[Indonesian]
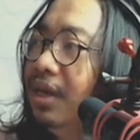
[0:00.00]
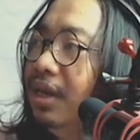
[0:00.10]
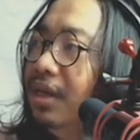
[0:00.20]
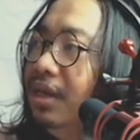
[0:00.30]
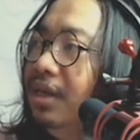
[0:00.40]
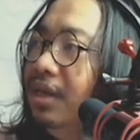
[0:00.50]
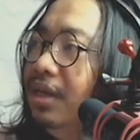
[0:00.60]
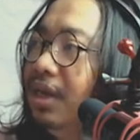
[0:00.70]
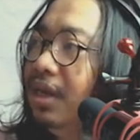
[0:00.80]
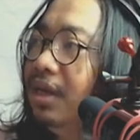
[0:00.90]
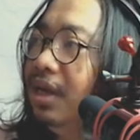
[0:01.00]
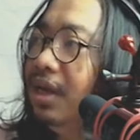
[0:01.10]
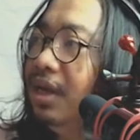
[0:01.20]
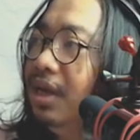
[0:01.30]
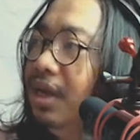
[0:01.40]
Nah, jadi ini kita
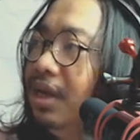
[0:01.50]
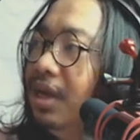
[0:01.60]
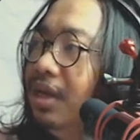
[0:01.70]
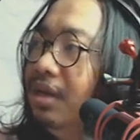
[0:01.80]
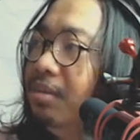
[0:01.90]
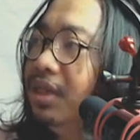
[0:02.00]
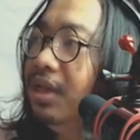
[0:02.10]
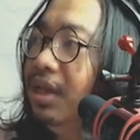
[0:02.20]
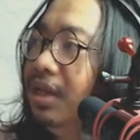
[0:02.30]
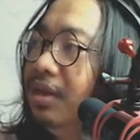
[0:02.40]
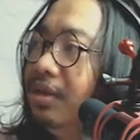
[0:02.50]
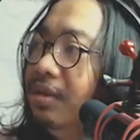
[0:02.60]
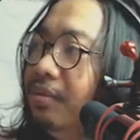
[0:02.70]
kata akan masking